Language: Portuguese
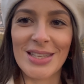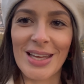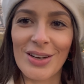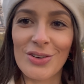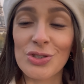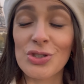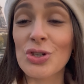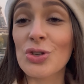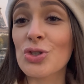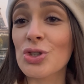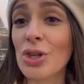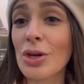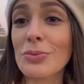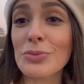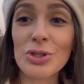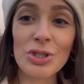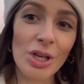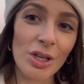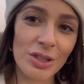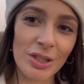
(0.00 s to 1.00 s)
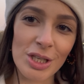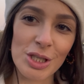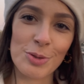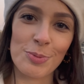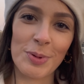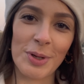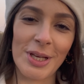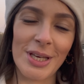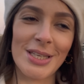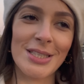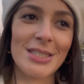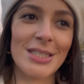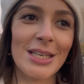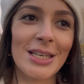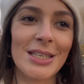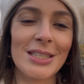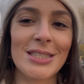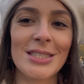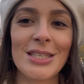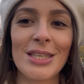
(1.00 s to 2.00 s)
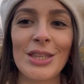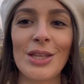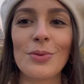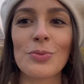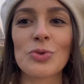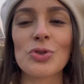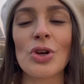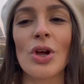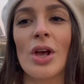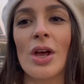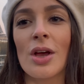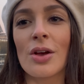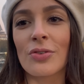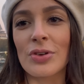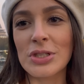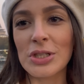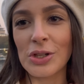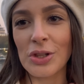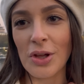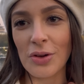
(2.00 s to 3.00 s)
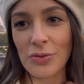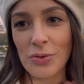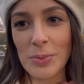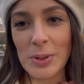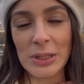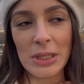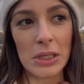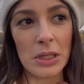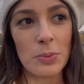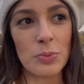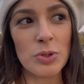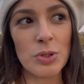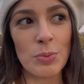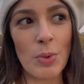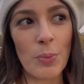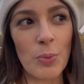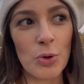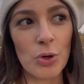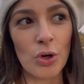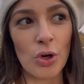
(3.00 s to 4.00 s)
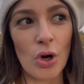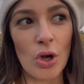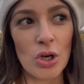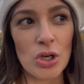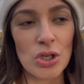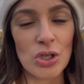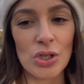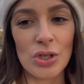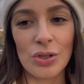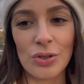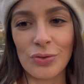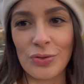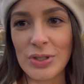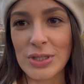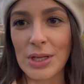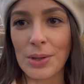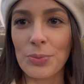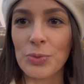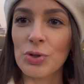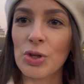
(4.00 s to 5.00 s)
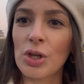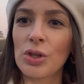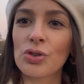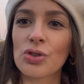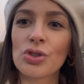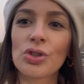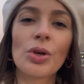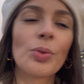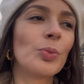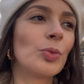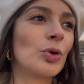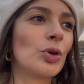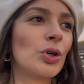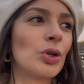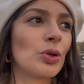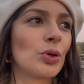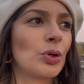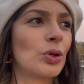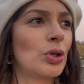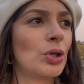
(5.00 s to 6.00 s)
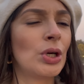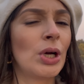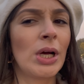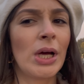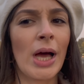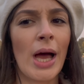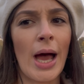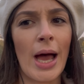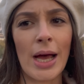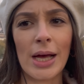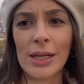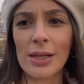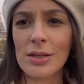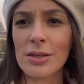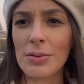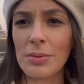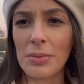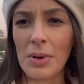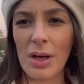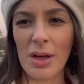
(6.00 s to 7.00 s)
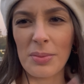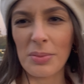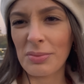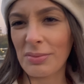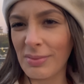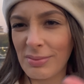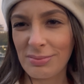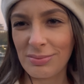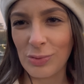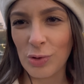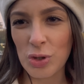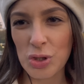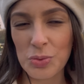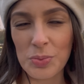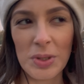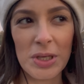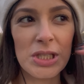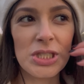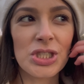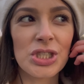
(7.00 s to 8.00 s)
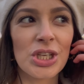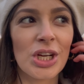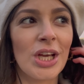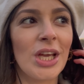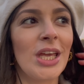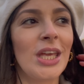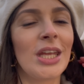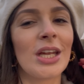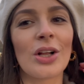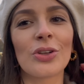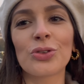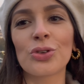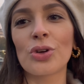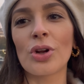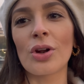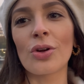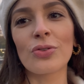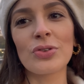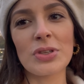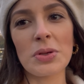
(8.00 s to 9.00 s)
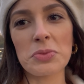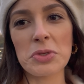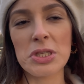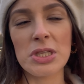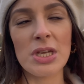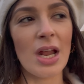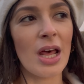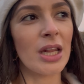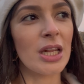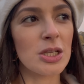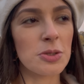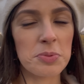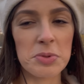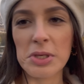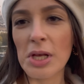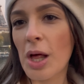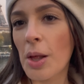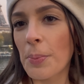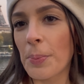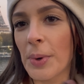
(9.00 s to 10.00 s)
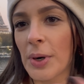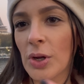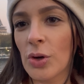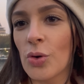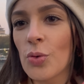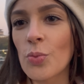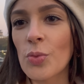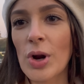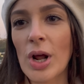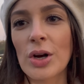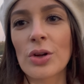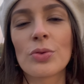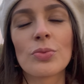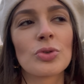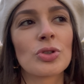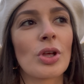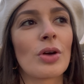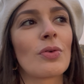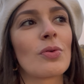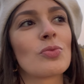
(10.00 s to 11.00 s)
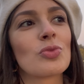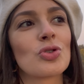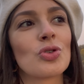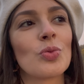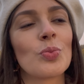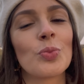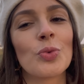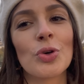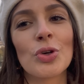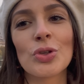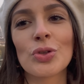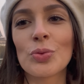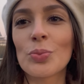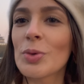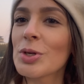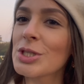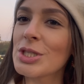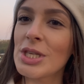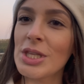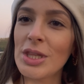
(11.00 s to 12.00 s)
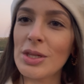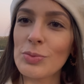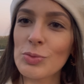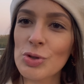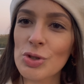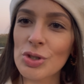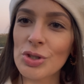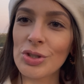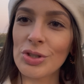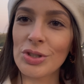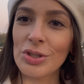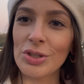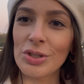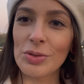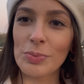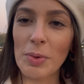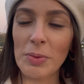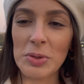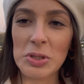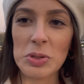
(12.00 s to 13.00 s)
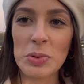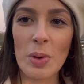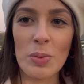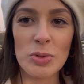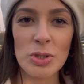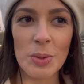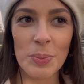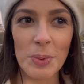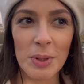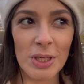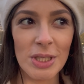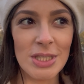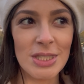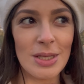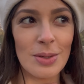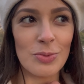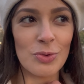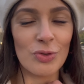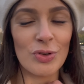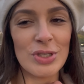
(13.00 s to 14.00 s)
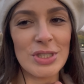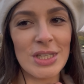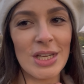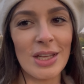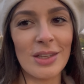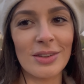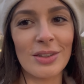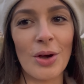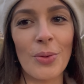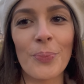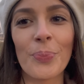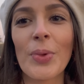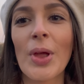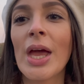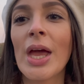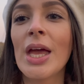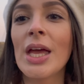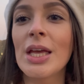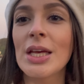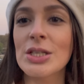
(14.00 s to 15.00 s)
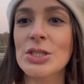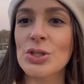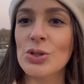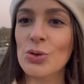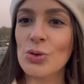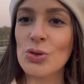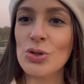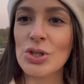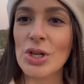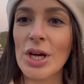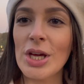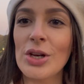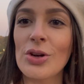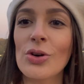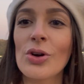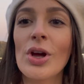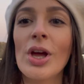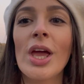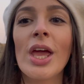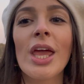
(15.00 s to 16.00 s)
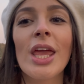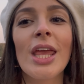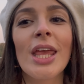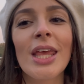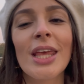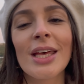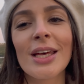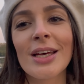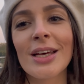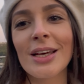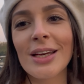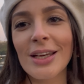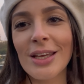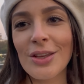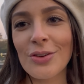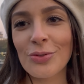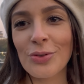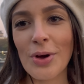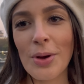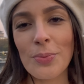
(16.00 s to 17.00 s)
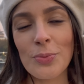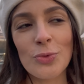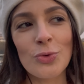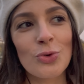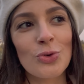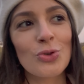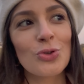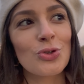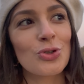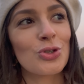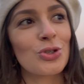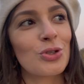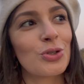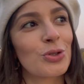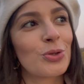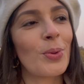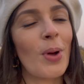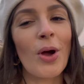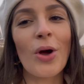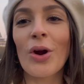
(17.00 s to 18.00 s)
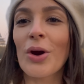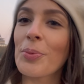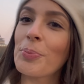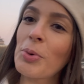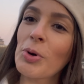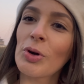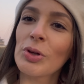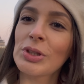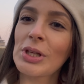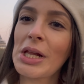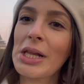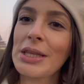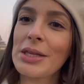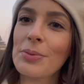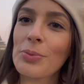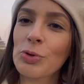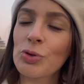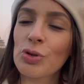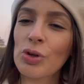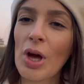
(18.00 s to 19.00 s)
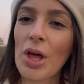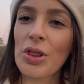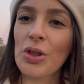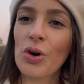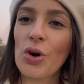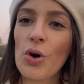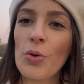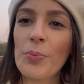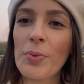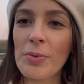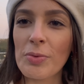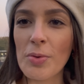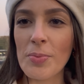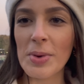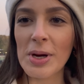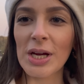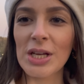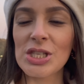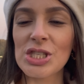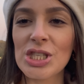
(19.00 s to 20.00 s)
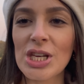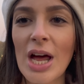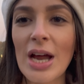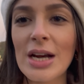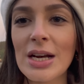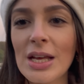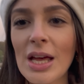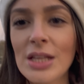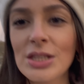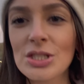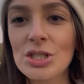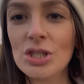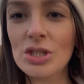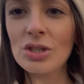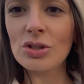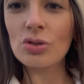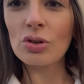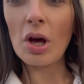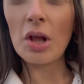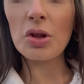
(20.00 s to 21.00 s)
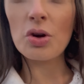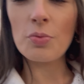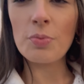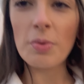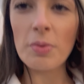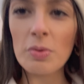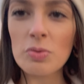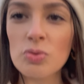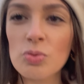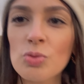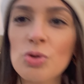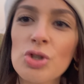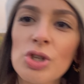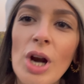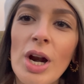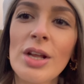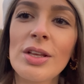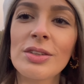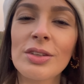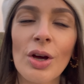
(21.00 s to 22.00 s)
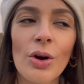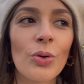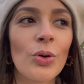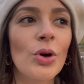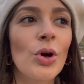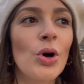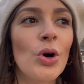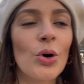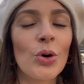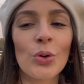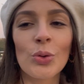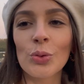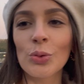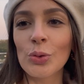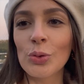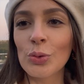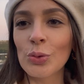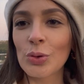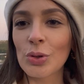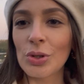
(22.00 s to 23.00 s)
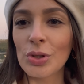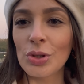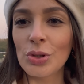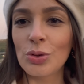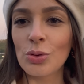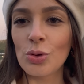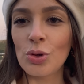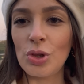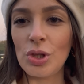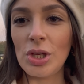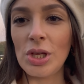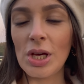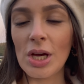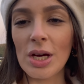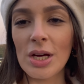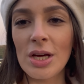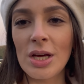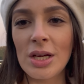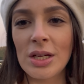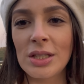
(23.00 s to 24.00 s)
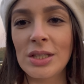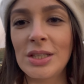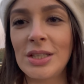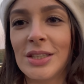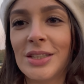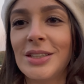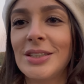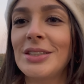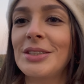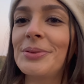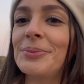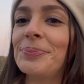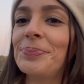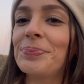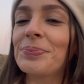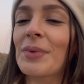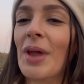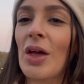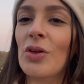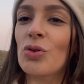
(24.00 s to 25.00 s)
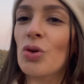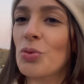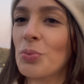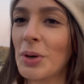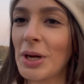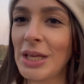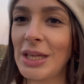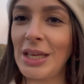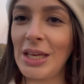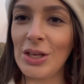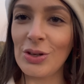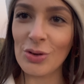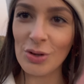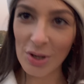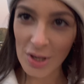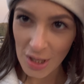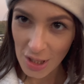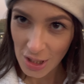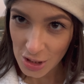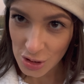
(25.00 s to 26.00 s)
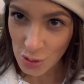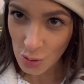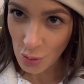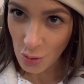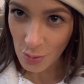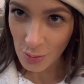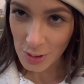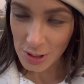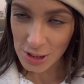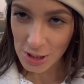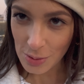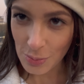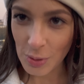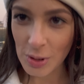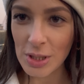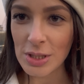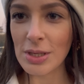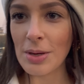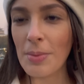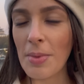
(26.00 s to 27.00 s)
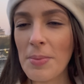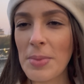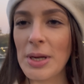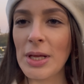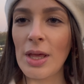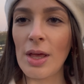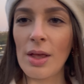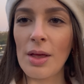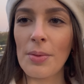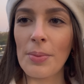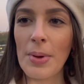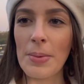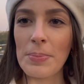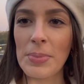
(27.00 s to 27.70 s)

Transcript: anos, gostamos tanto da experiência que decidimos fazê-lo novamente, ainda por cima porque nós fizemos anos de namoro há, há dois meses e na altura não fizemos assim nada especial para comemorar como estávamos no Porto, mas decidimos que uma vez que viemos a Paris íamos fazer então esse cruzeiro e, eh, e vamos agora para o hotel, ainda vou trocar de roupa, vou-me arranjar, antes de trocar de roupa vou mostrar então o look do dia que hum, é todo branquinho, estou com esta boina também branquinha bem